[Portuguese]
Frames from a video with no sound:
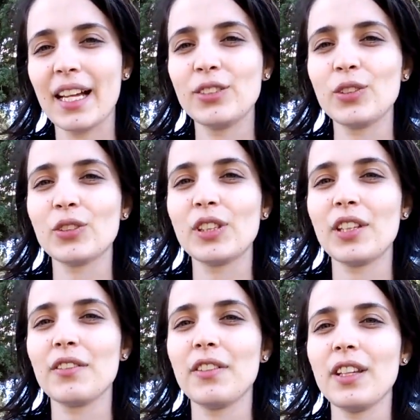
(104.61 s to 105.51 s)
a gente
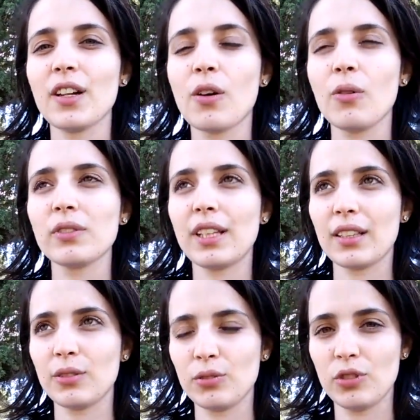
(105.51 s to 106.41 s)
teve
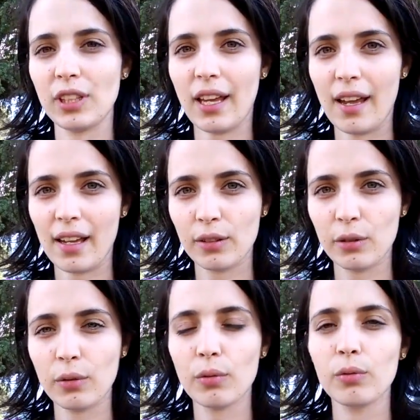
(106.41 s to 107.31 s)
contato
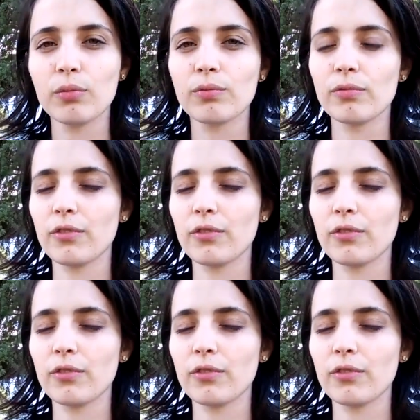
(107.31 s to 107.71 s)
direto com